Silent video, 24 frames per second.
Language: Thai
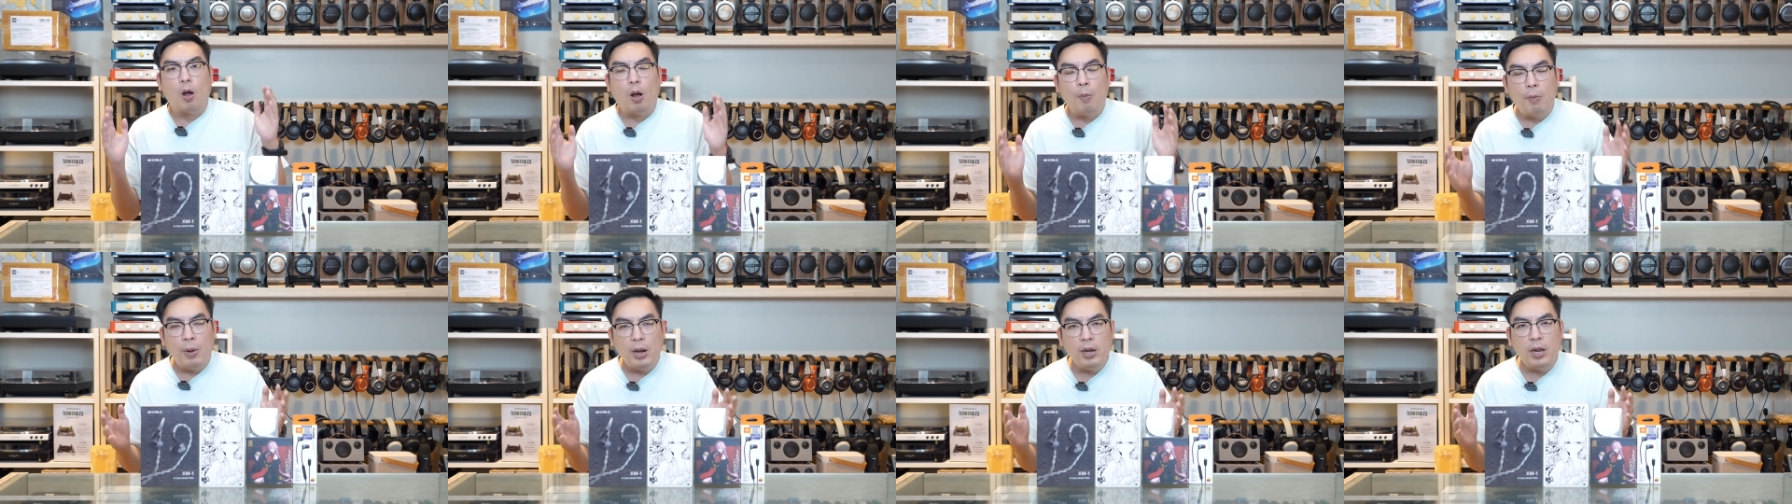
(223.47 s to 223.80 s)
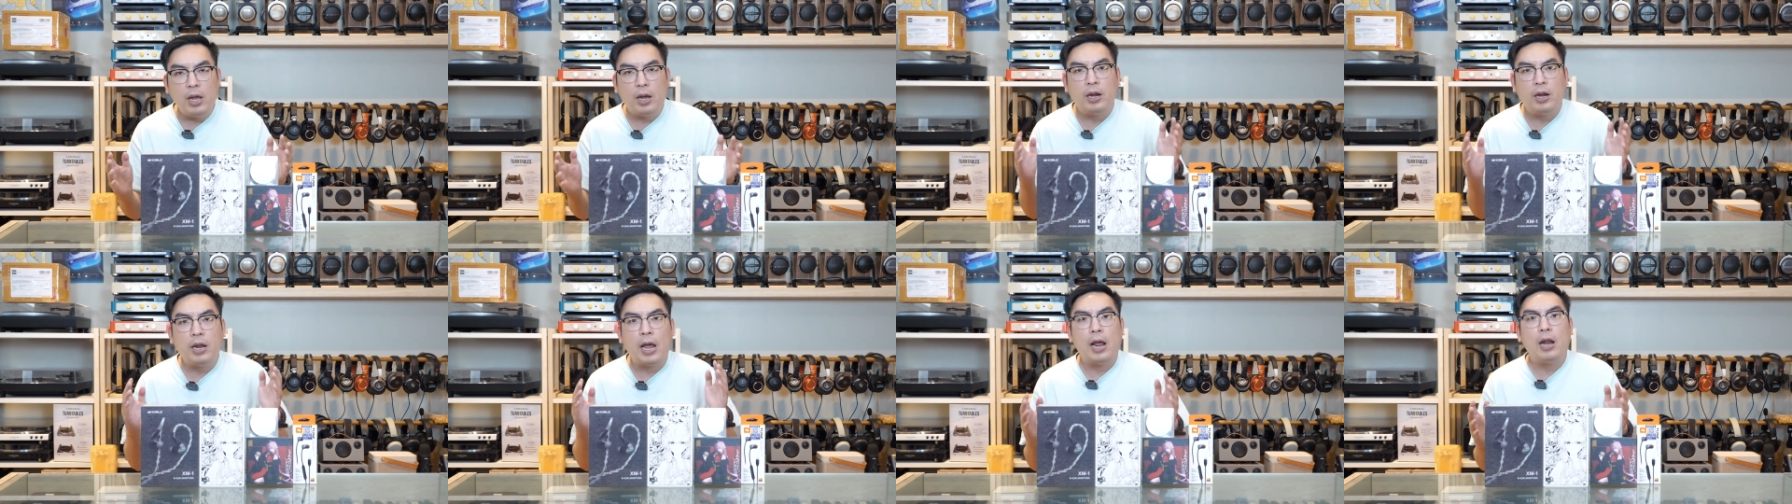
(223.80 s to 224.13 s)
ก็มา
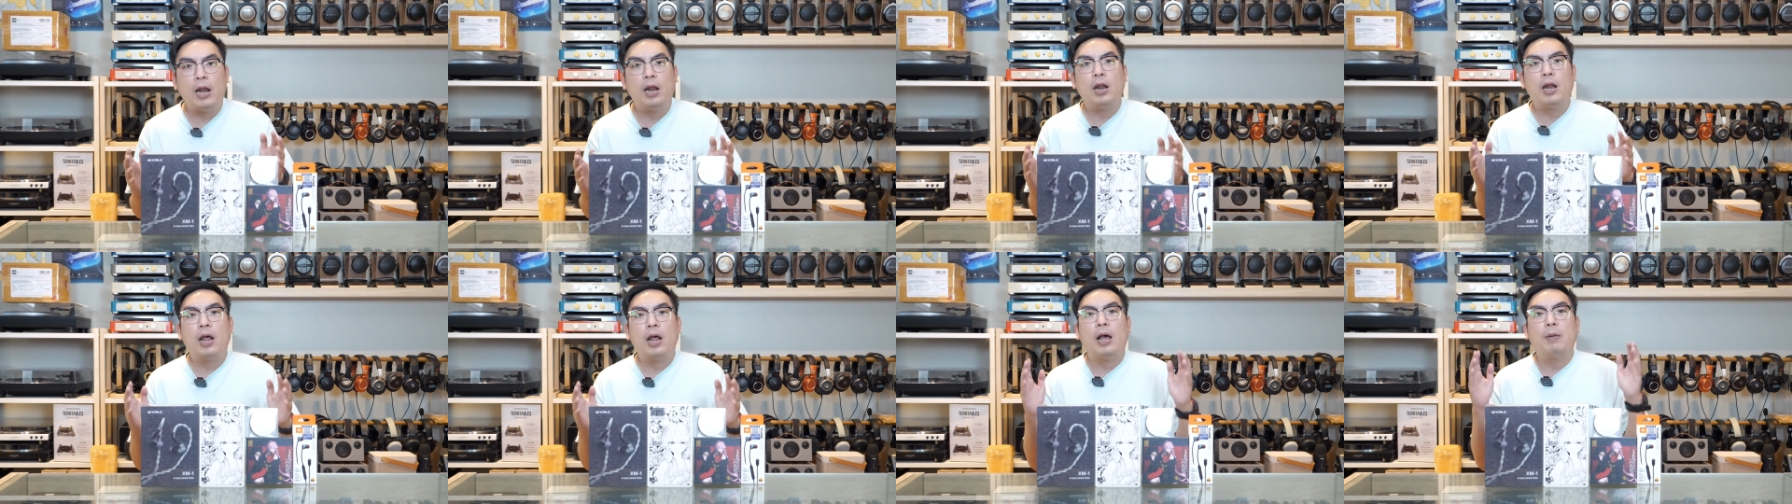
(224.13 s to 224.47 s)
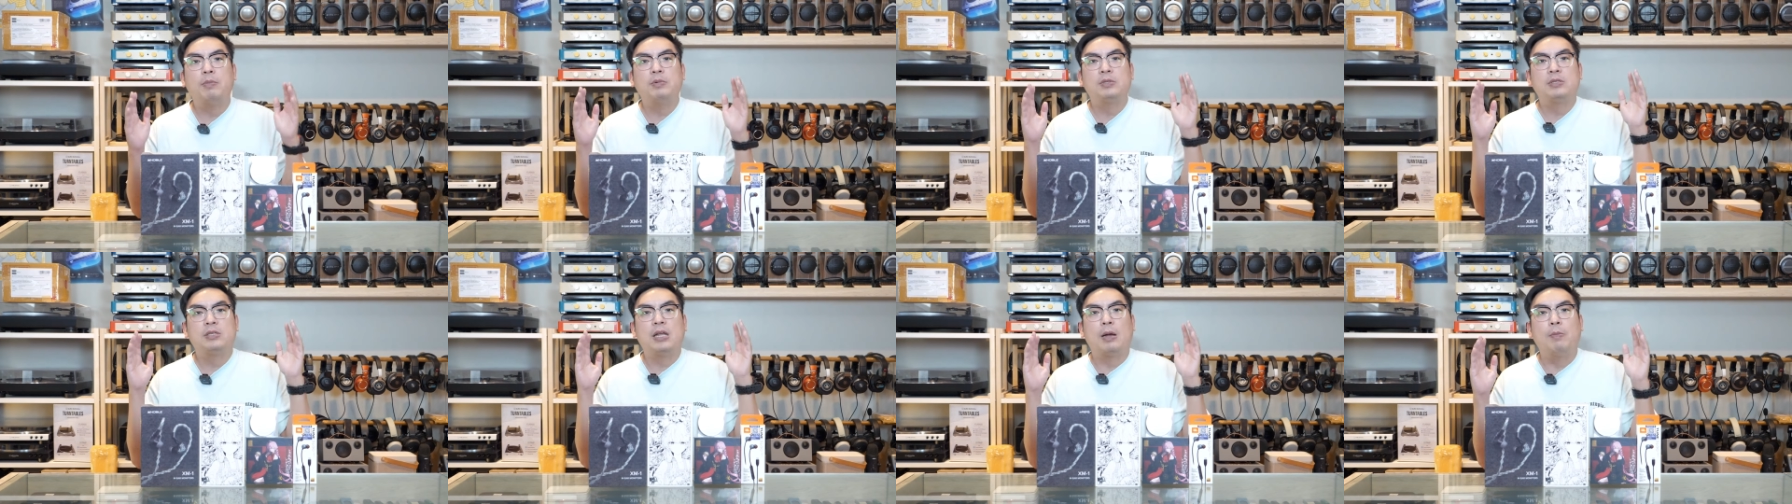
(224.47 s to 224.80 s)
เลือกกันได้เลยนะค
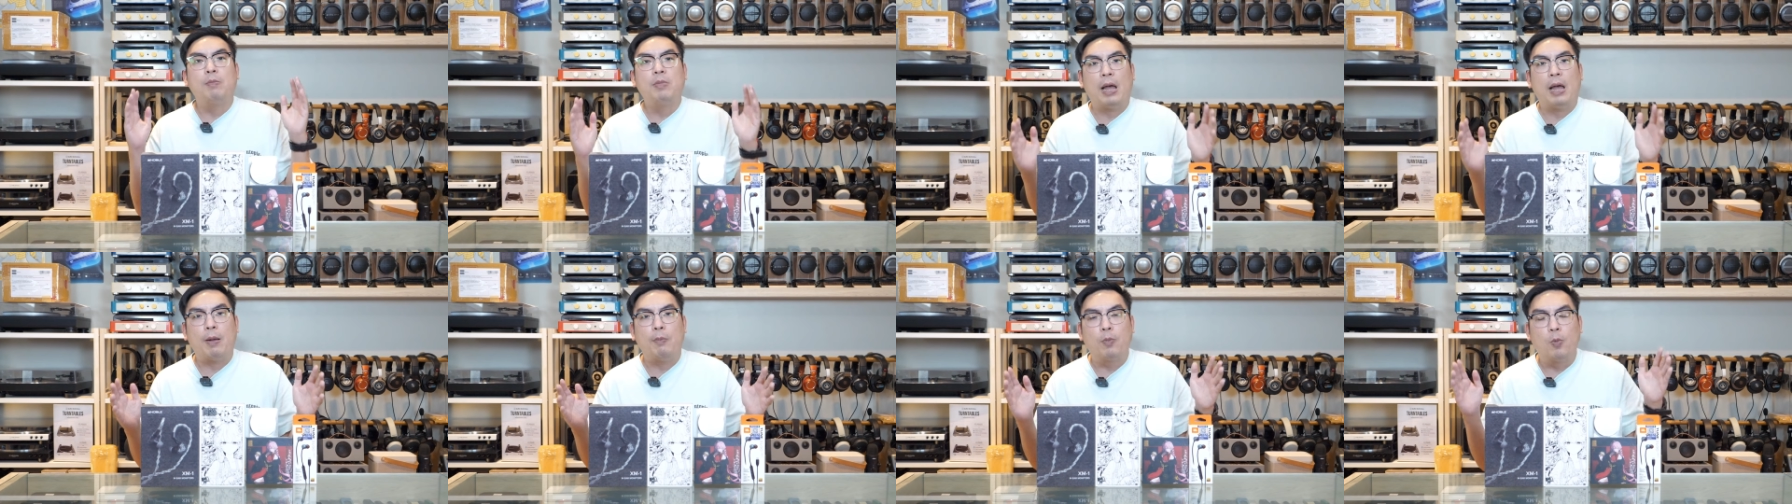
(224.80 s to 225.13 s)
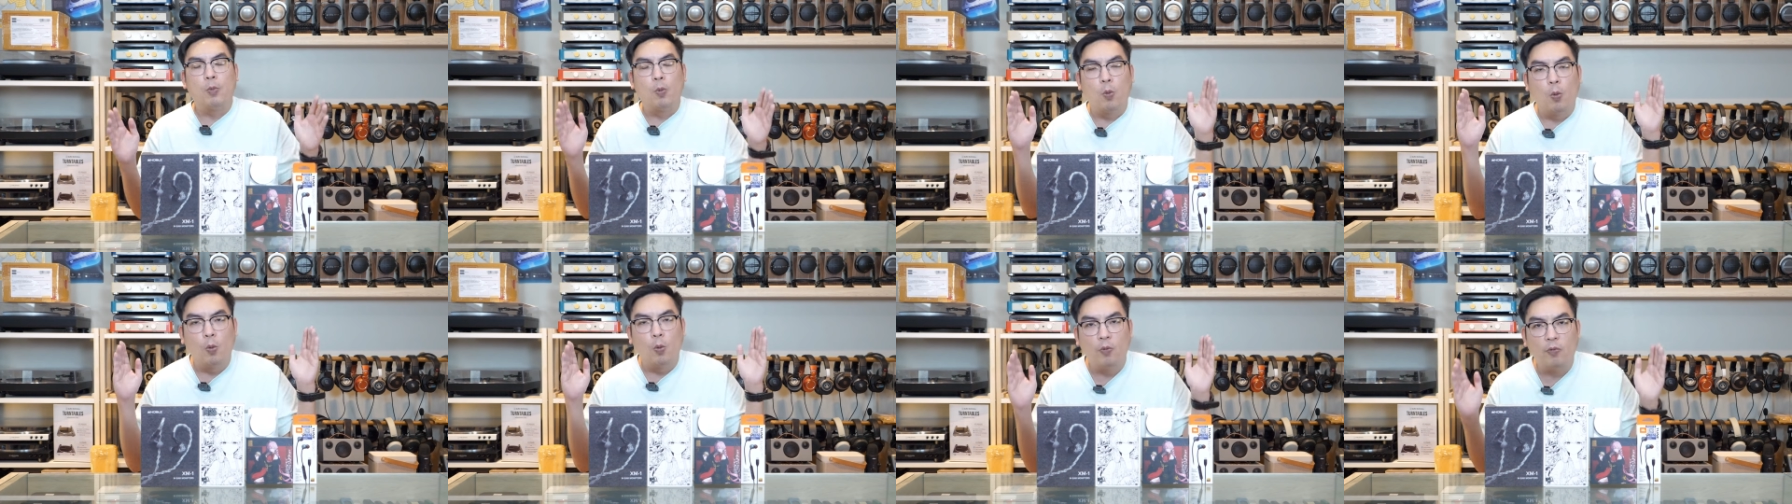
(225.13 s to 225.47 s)
รับสำหรับ
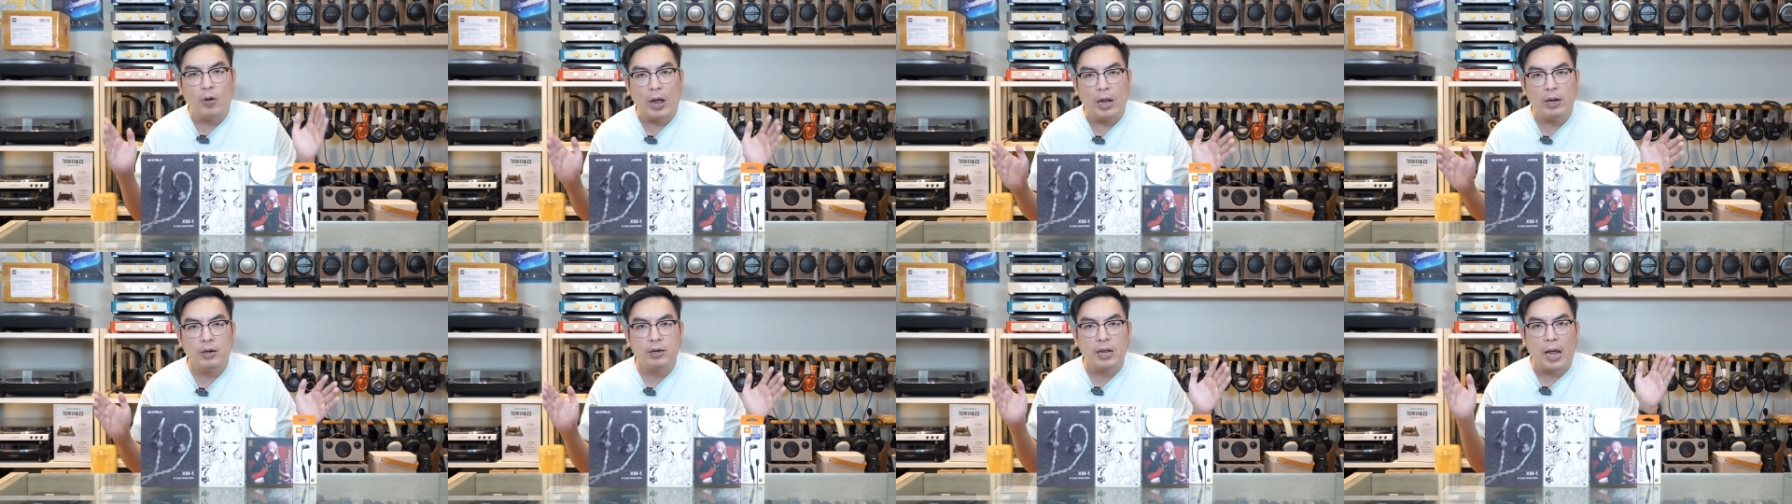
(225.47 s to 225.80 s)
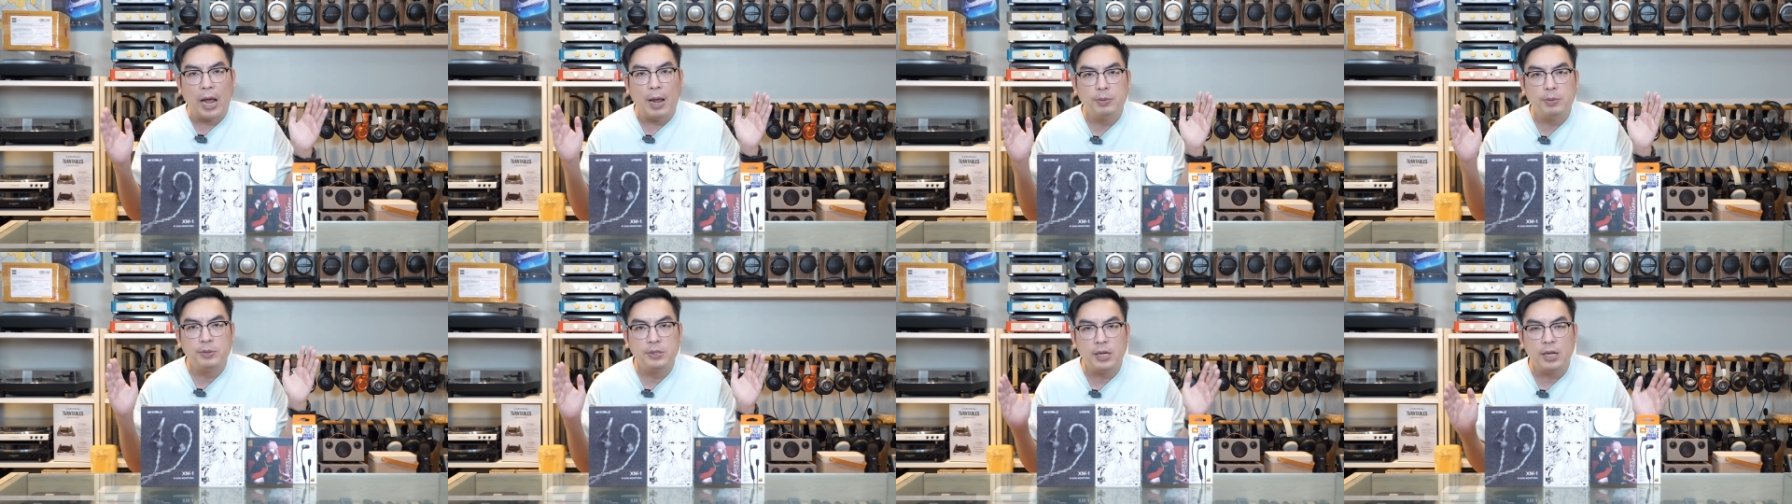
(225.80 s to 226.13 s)
หูฟัง ไท
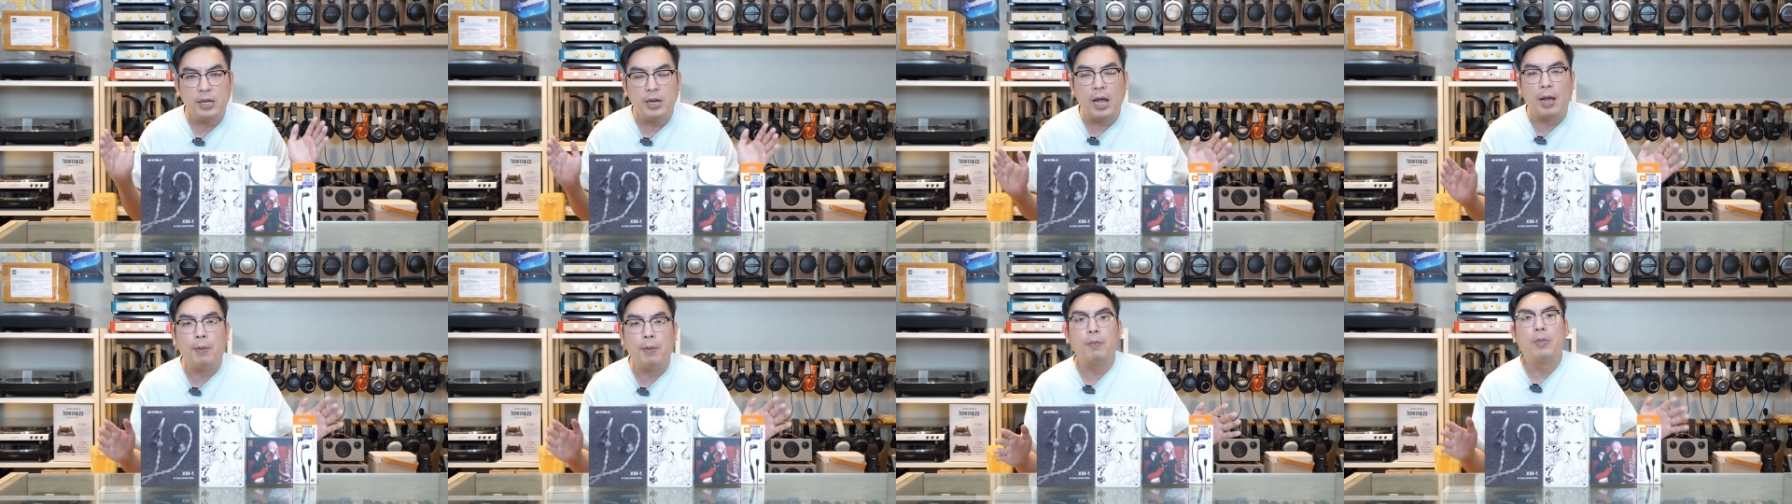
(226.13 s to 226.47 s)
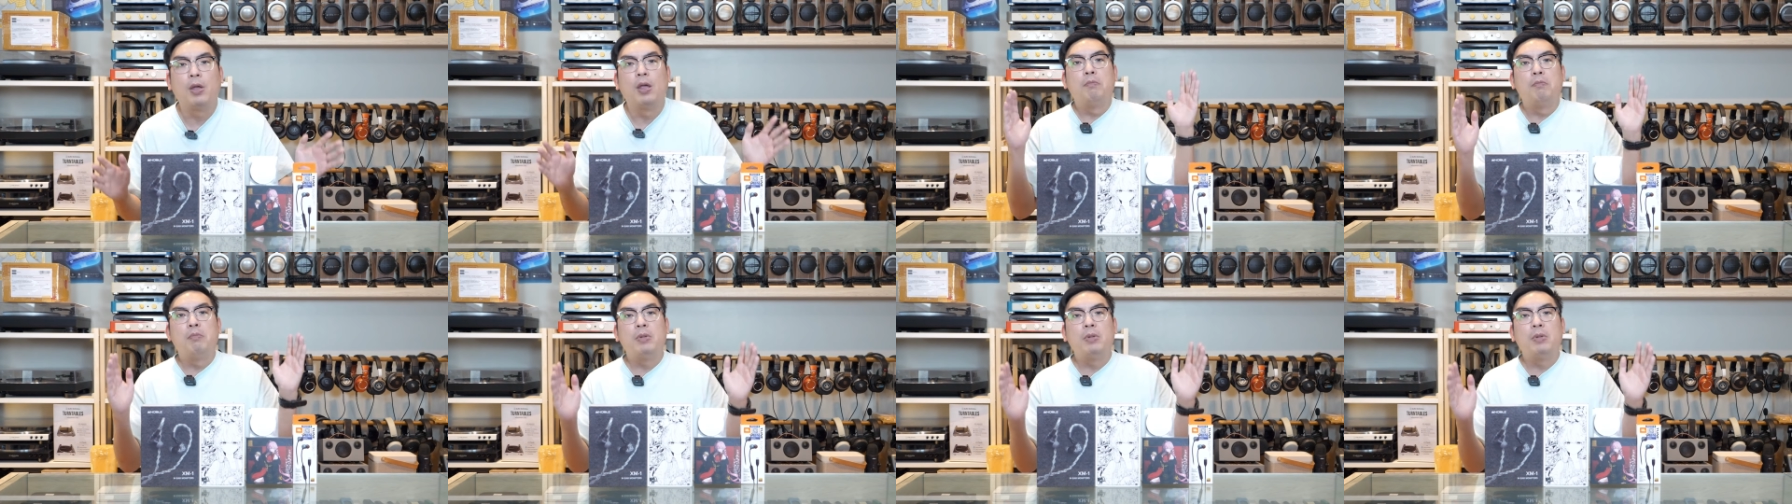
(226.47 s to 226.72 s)
ป์ ซี นะครับ